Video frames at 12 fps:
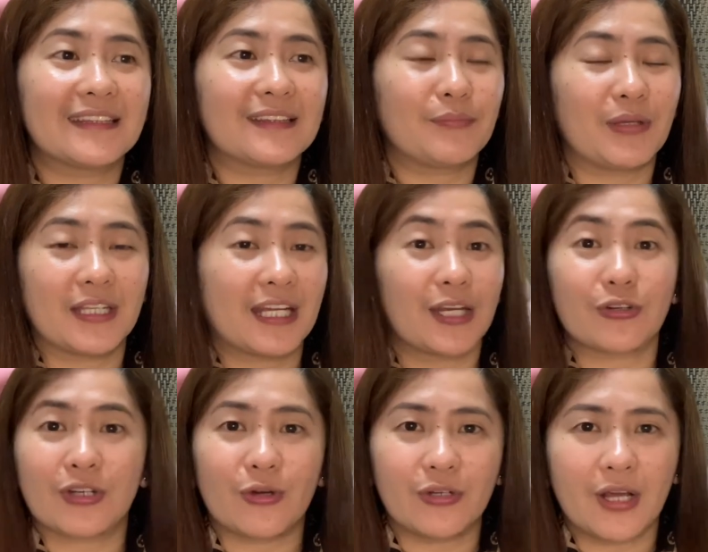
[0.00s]
may nagkaroon
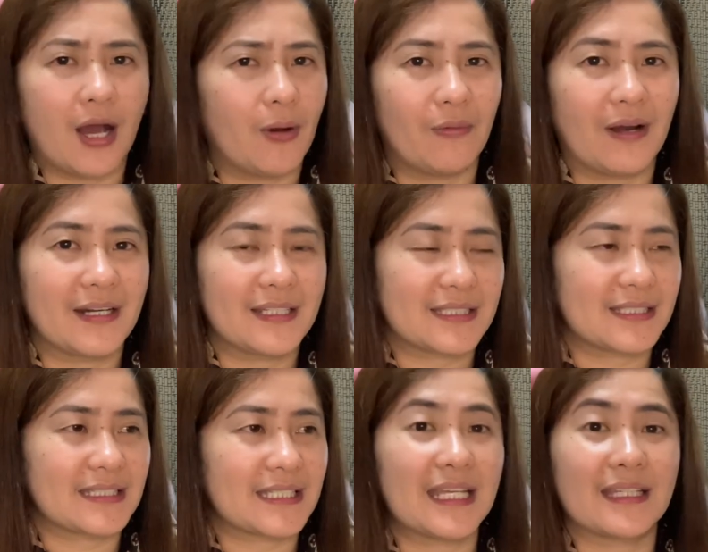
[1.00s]
ako ng award
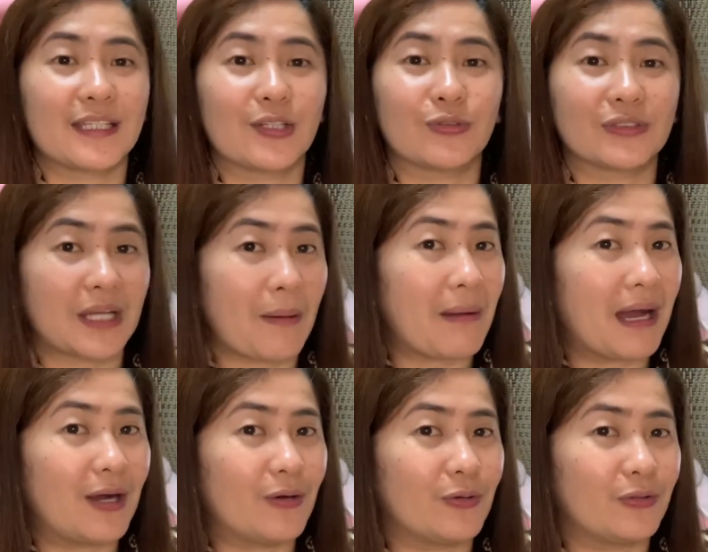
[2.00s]
sa dati kong
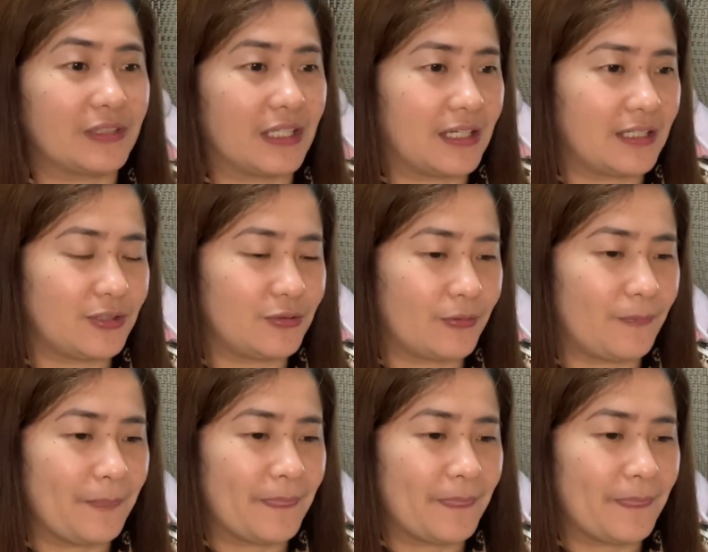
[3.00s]
trabaho na yung